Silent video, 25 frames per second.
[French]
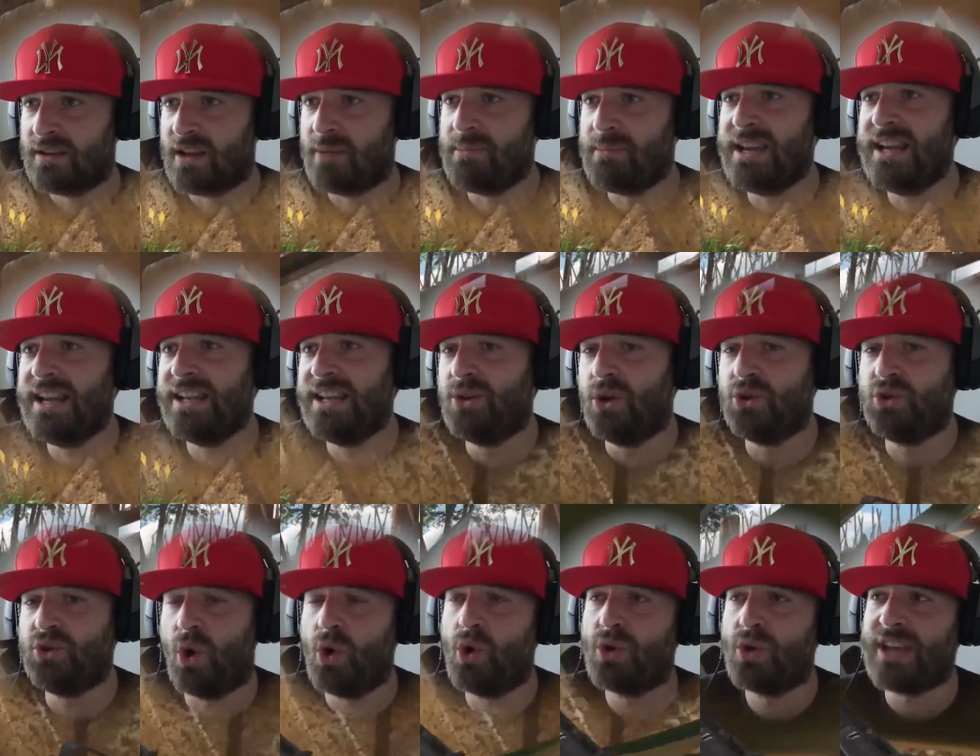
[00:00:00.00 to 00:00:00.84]
Non mais il est
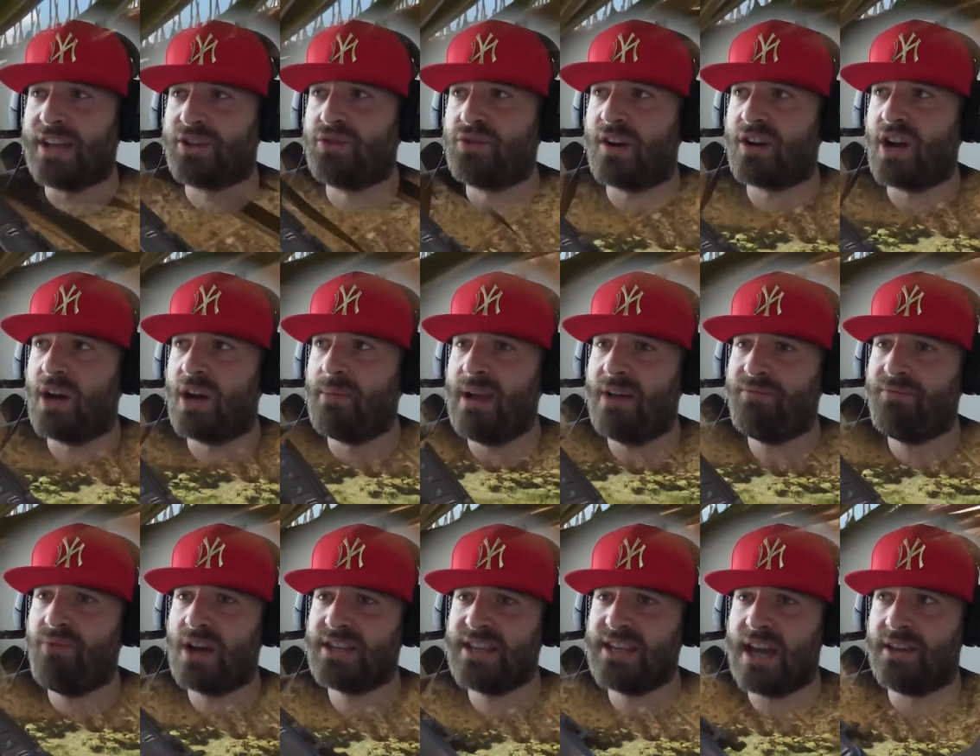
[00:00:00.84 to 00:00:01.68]
de dos le gars, tu vas quand même
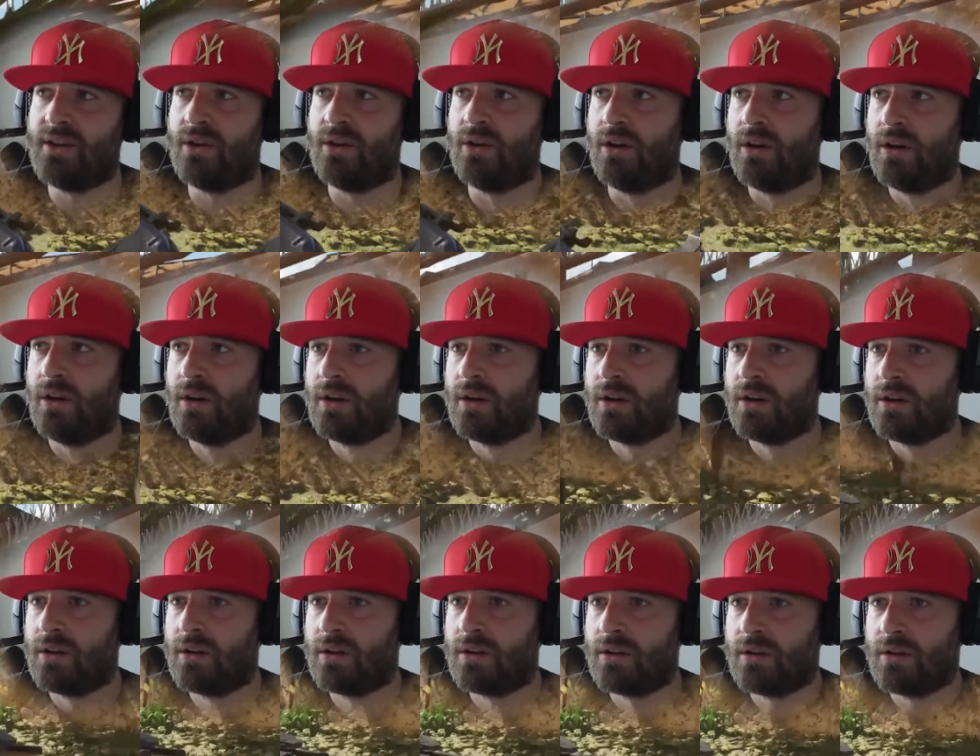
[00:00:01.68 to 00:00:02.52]
l'avoir Yann euh.
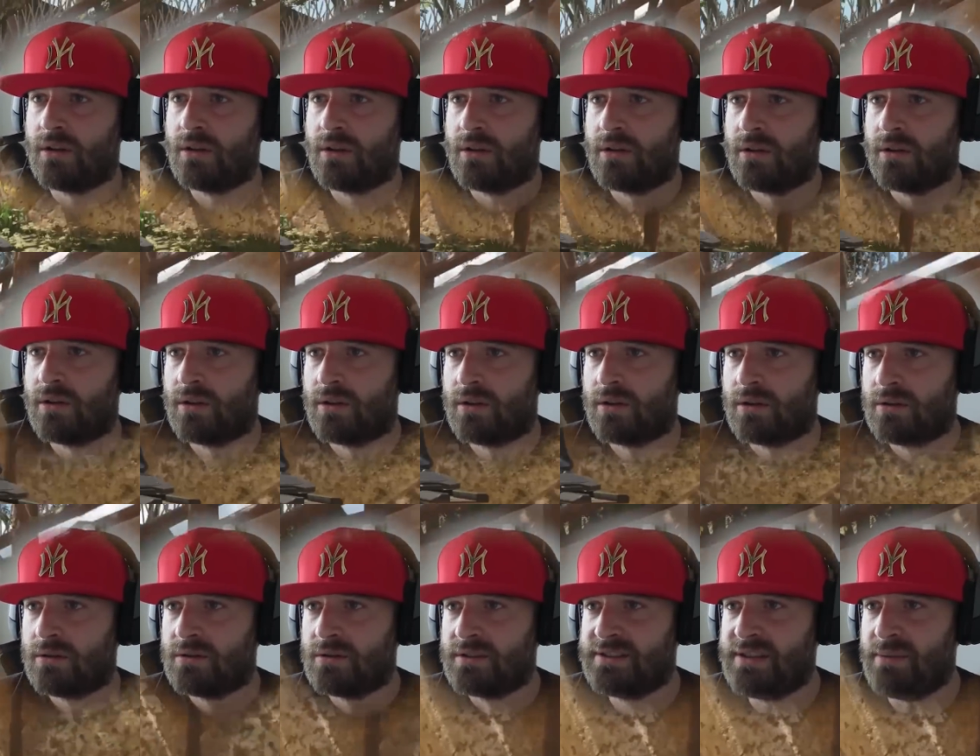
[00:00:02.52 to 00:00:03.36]

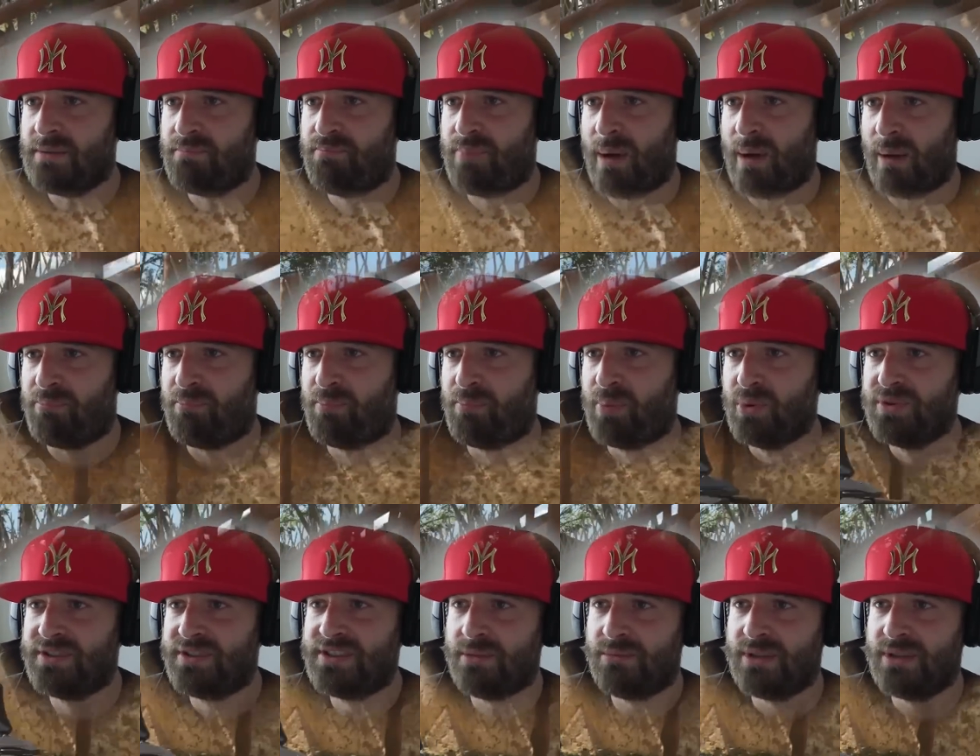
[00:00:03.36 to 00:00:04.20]
C'est pas
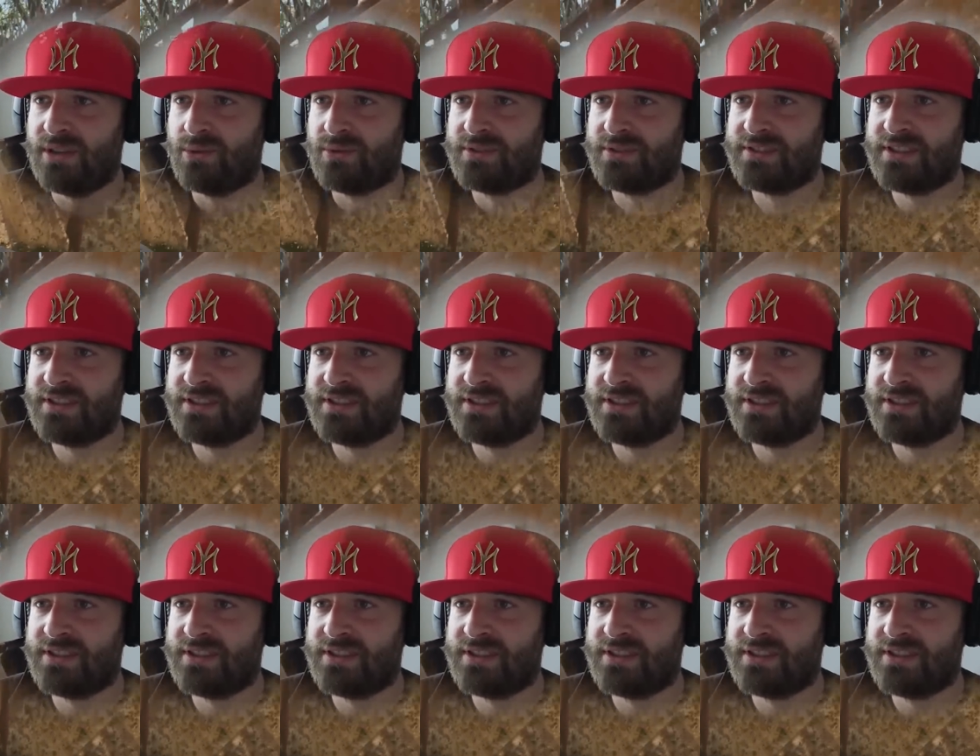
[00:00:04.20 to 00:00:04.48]
possible d'être